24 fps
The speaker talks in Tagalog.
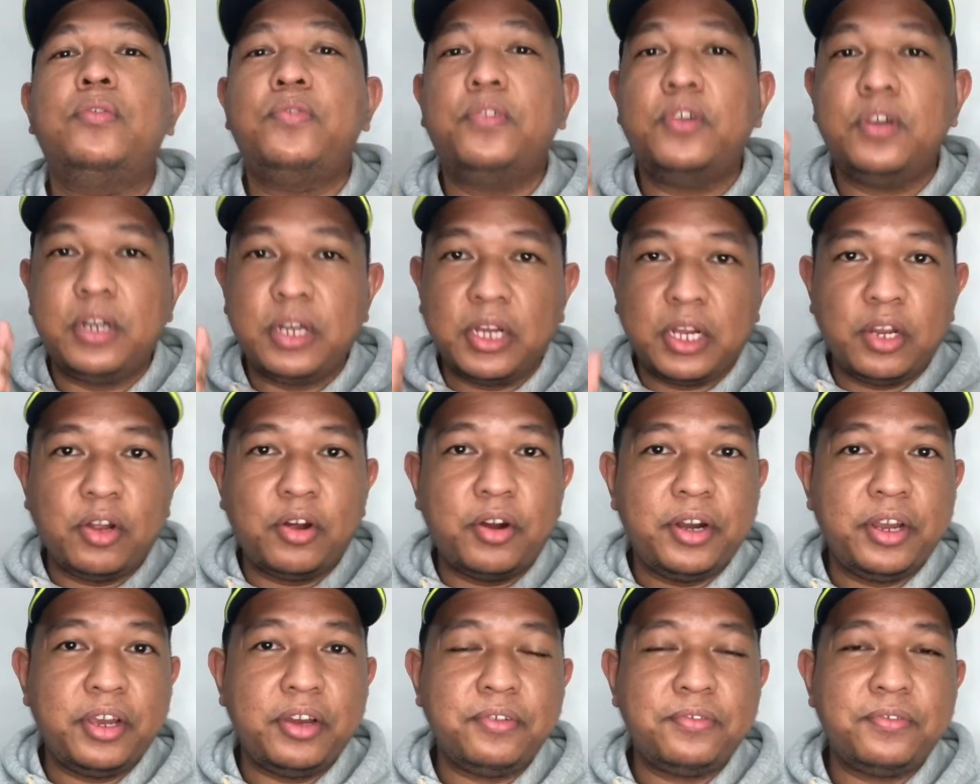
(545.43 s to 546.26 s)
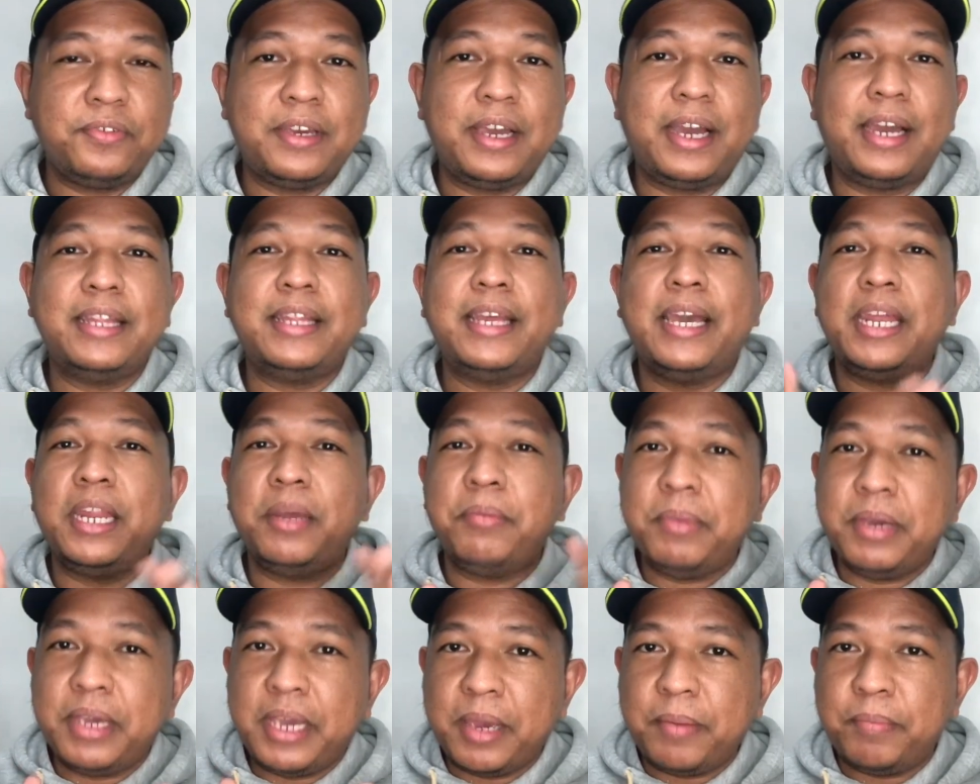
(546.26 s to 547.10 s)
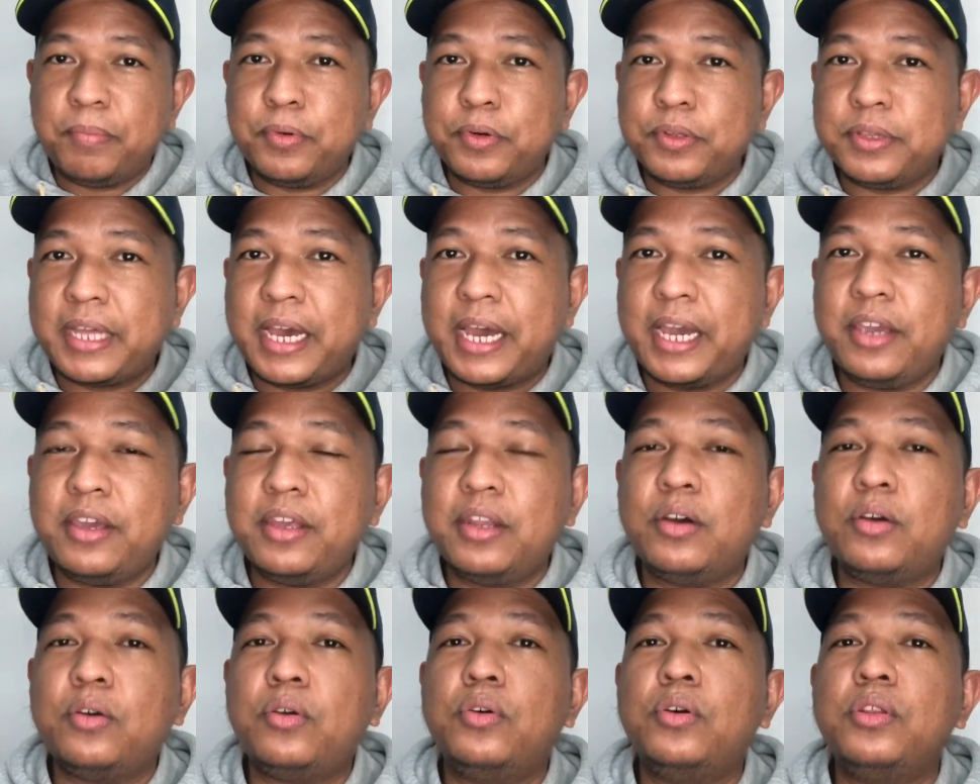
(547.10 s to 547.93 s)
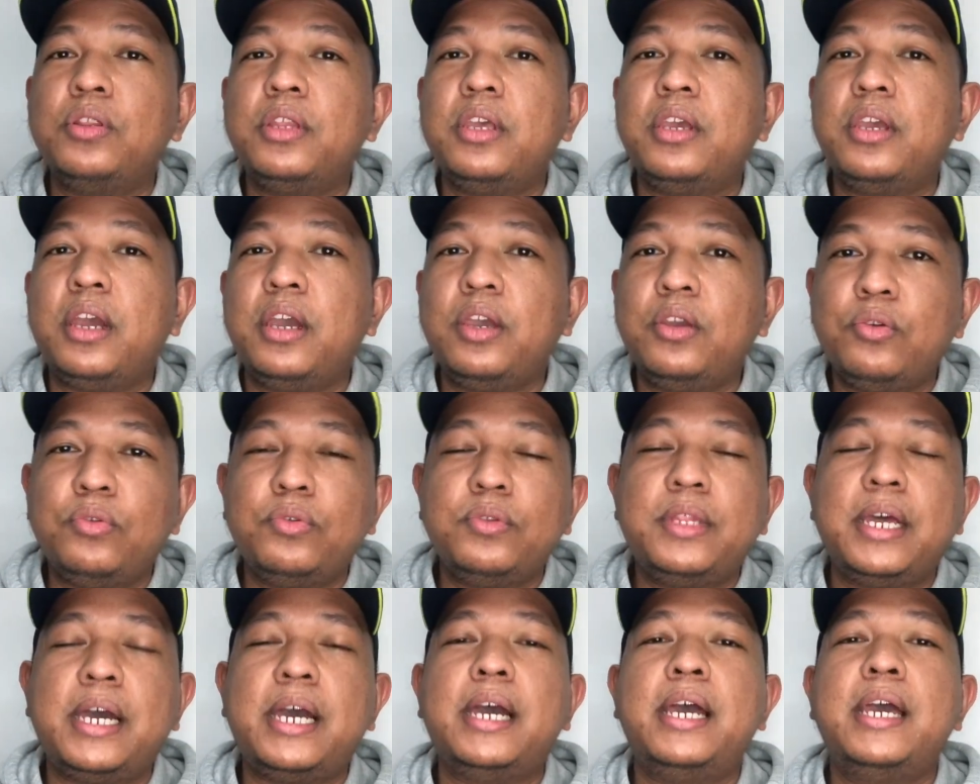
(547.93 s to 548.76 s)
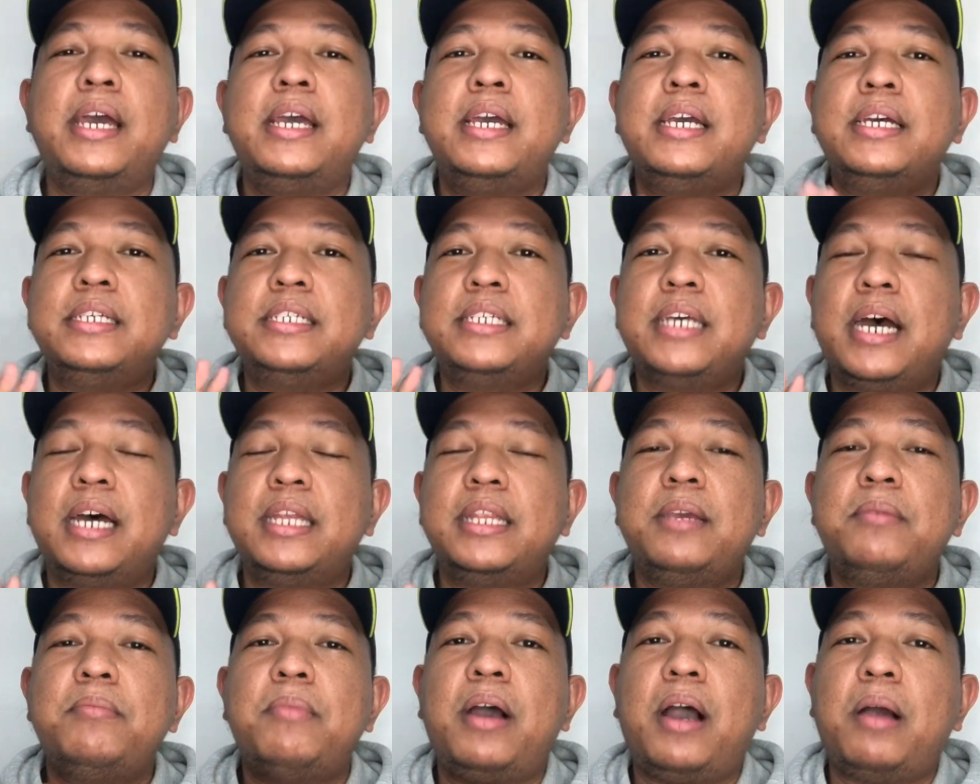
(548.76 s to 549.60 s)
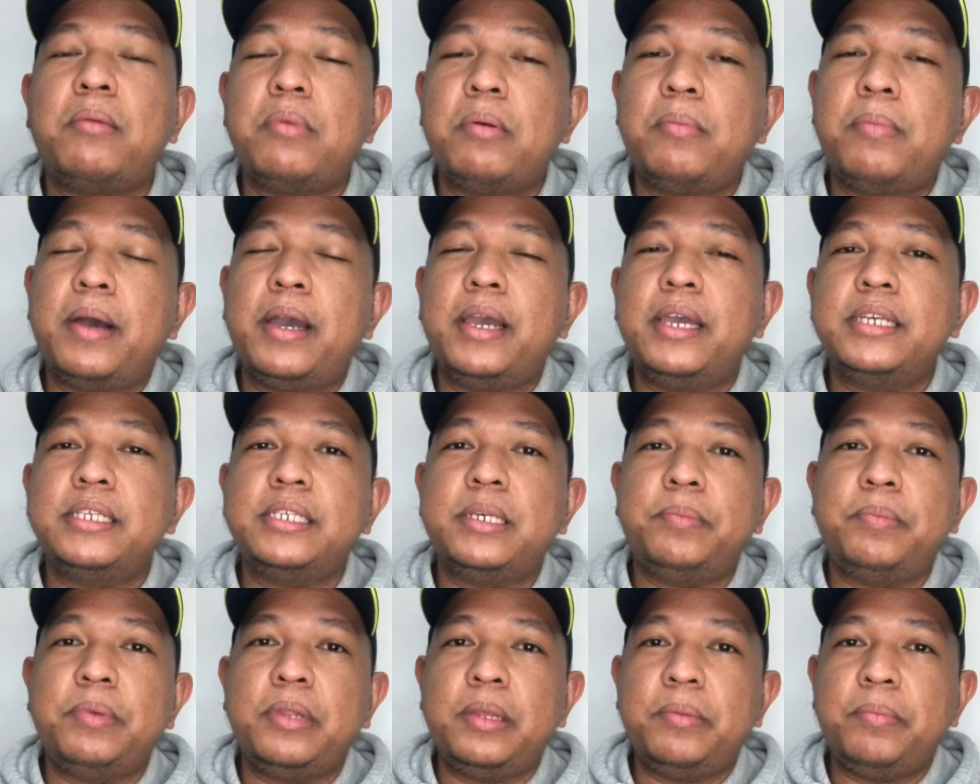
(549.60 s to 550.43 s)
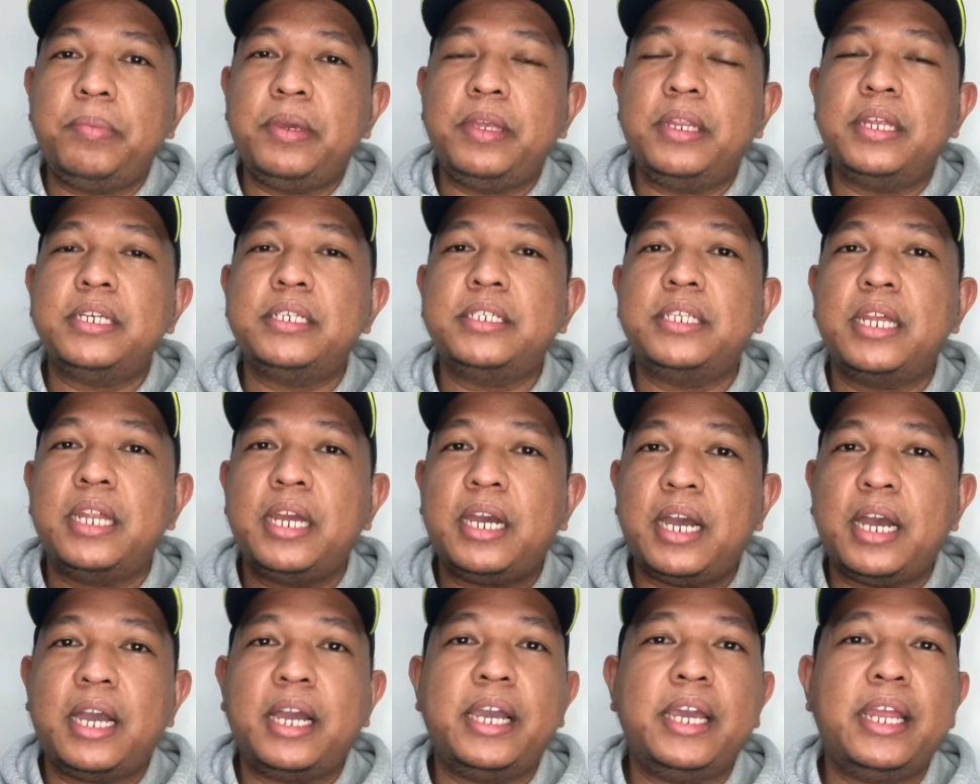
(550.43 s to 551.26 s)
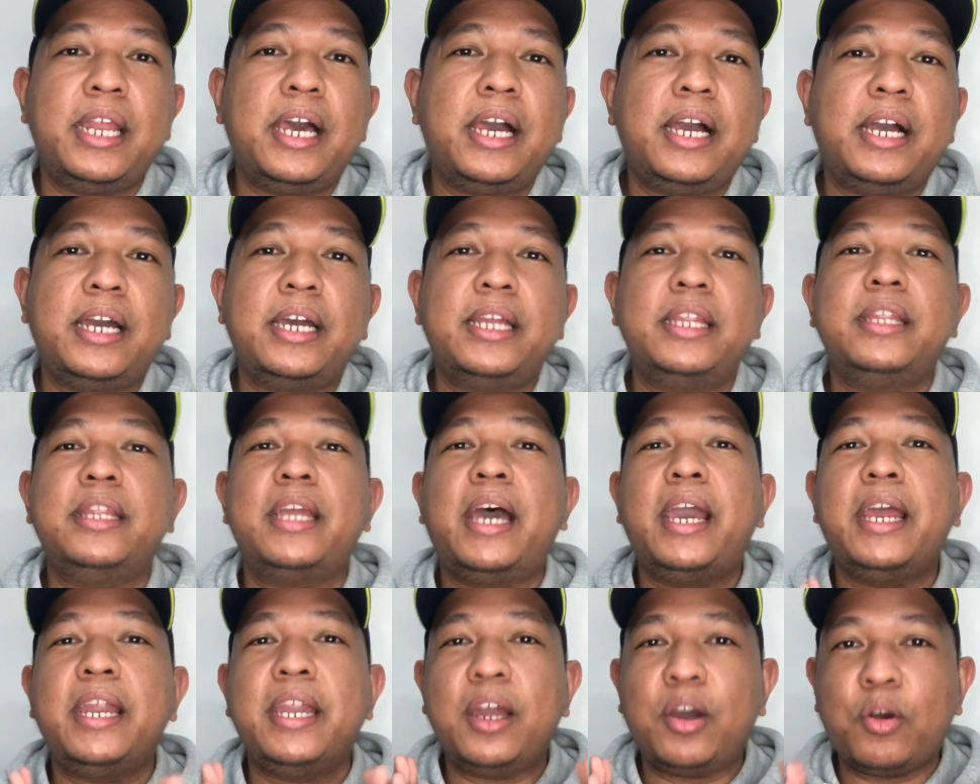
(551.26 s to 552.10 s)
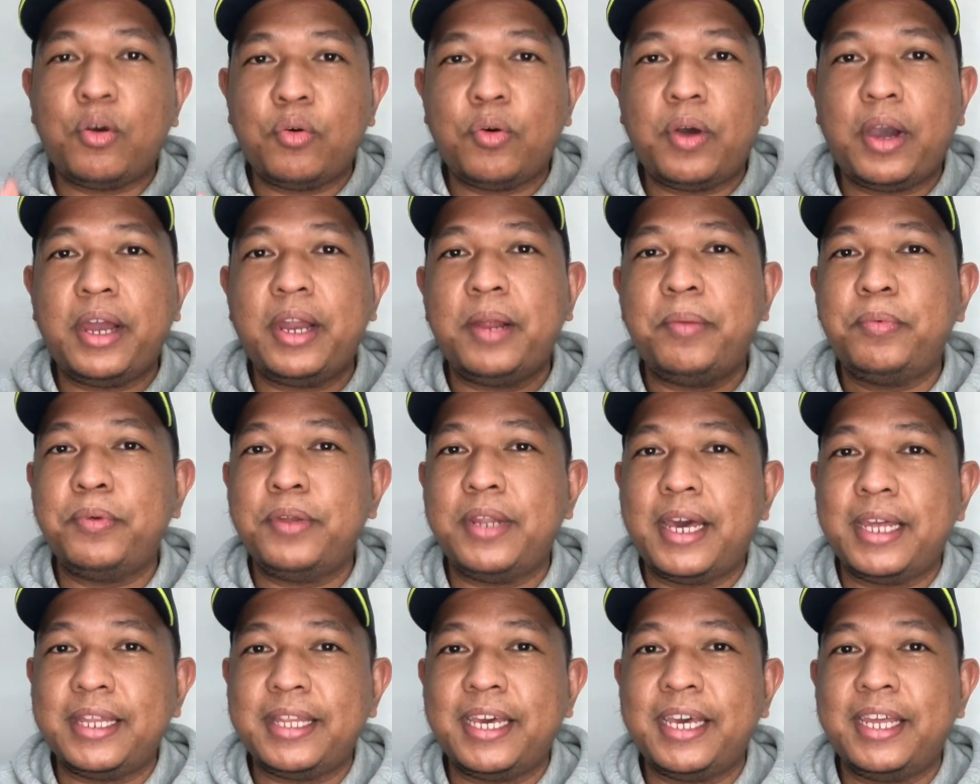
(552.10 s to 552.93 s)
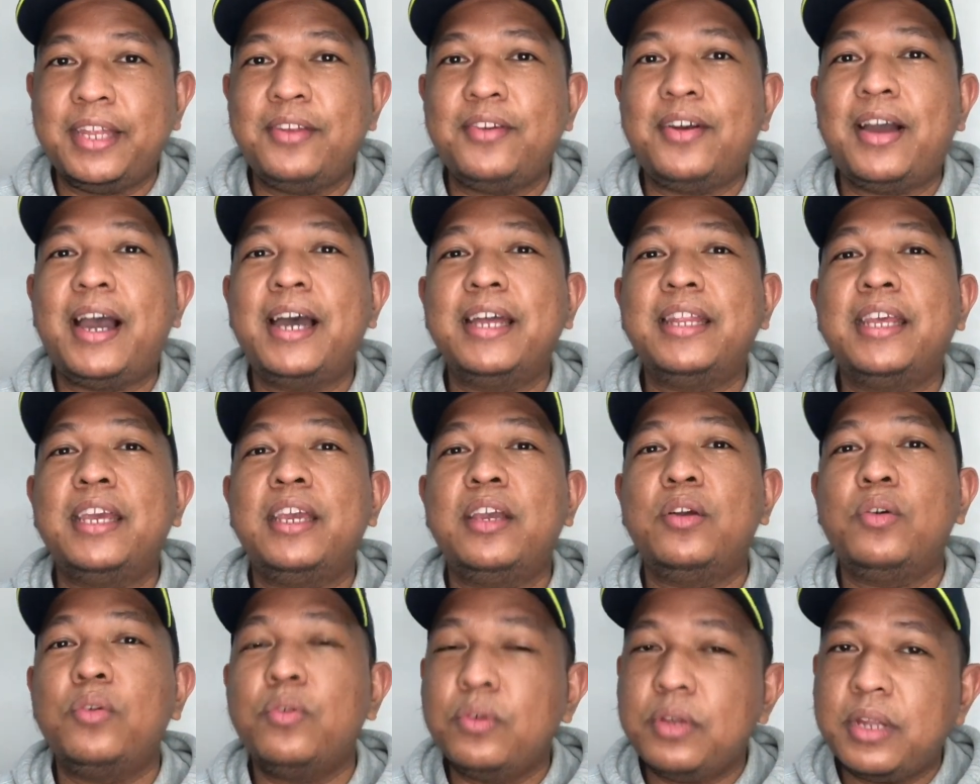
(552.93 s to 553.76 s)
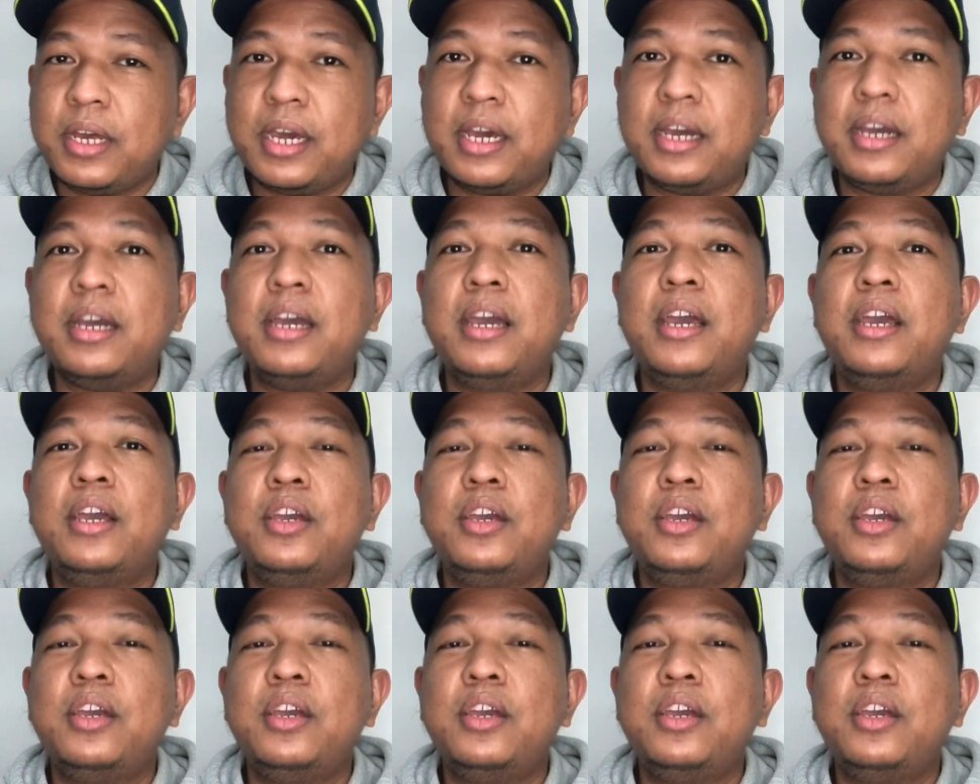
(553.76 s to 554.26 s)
for the glory of God, ay namigay po tayo ng konting ayuda sa ating mga kababayan sa Pilipinas na nangangailangan dahil nakuha na po natin yung ating unang